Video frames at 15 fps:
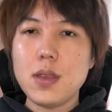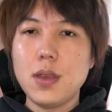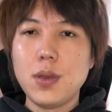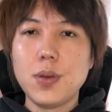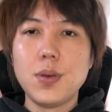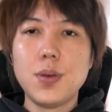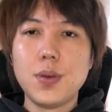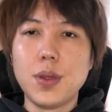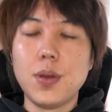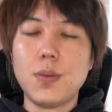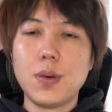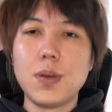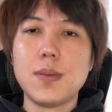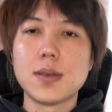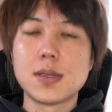というふうに
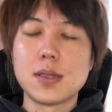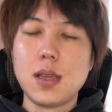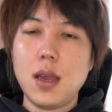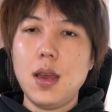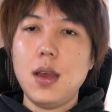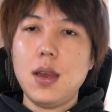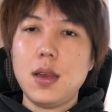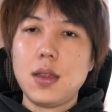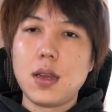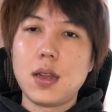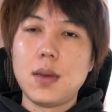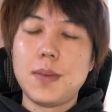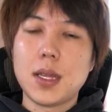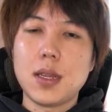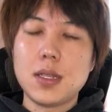思いますだか
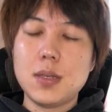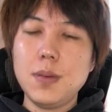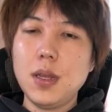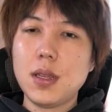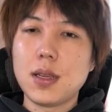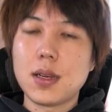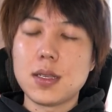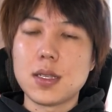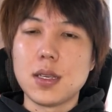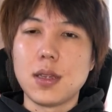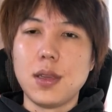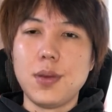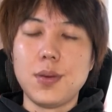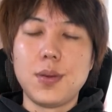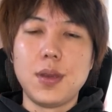らまあ立花隆って
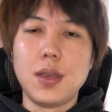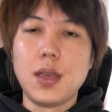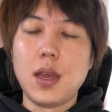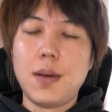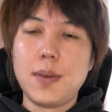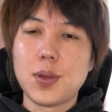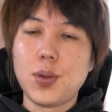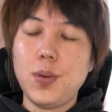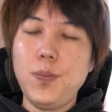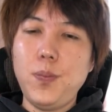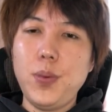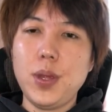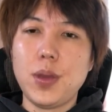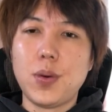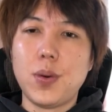いう人間はまあ
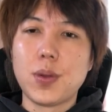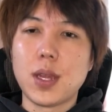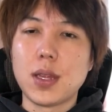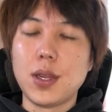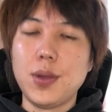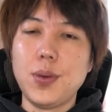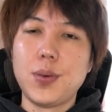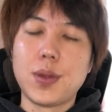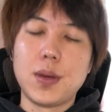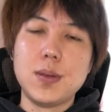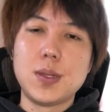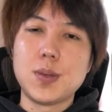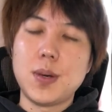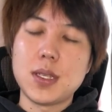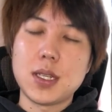トップにこう立てるような
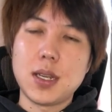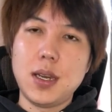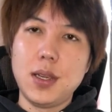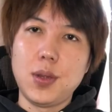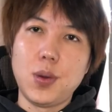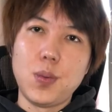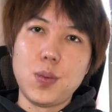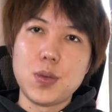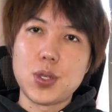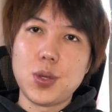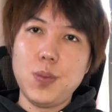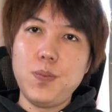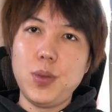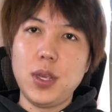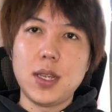器じゃないと思うし
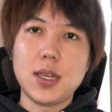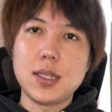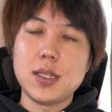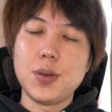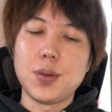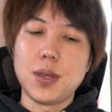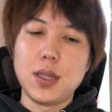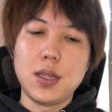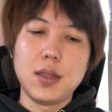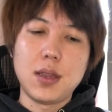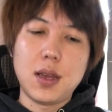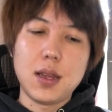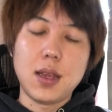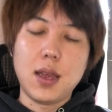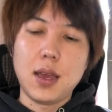トップに立つよう
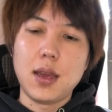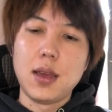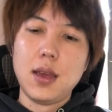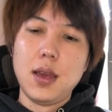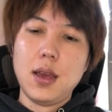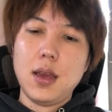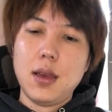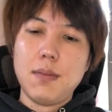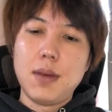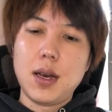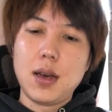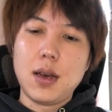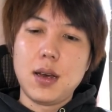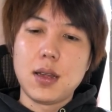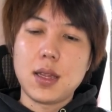なね
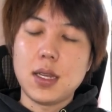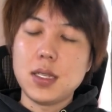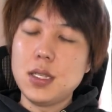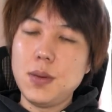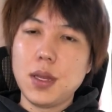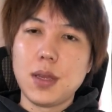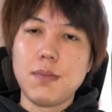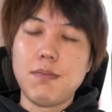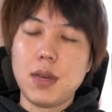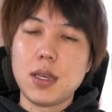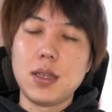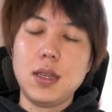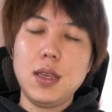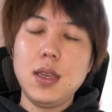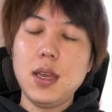まあ立場で、まあ、
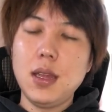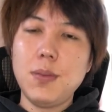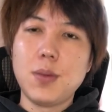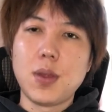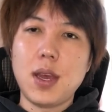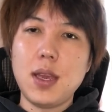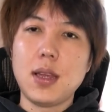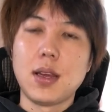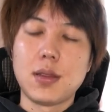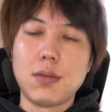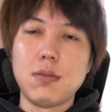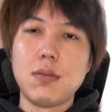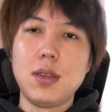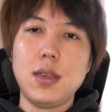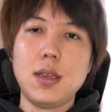人間でもないなと
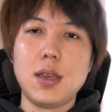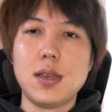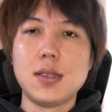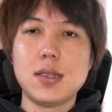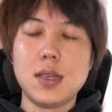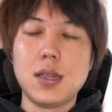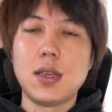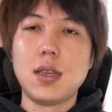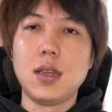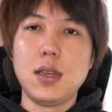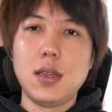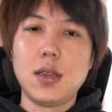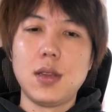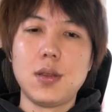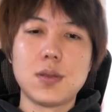人間性的にっ
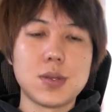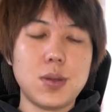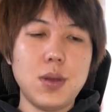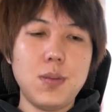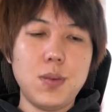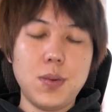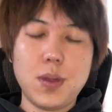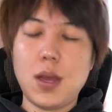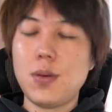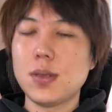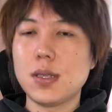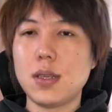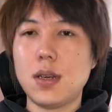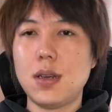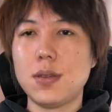ていうのはそれもなおさ
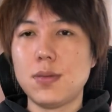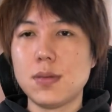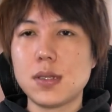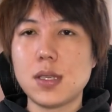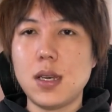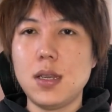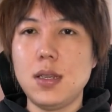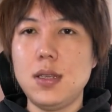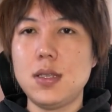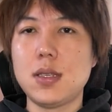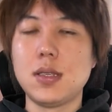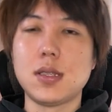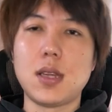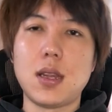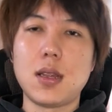らあの再認識
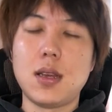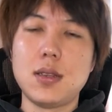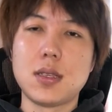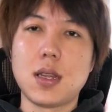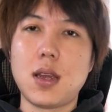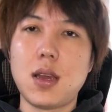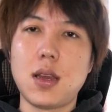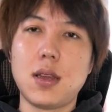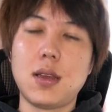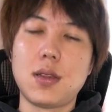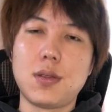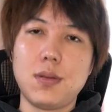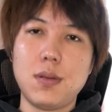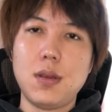されたんじゃないかなと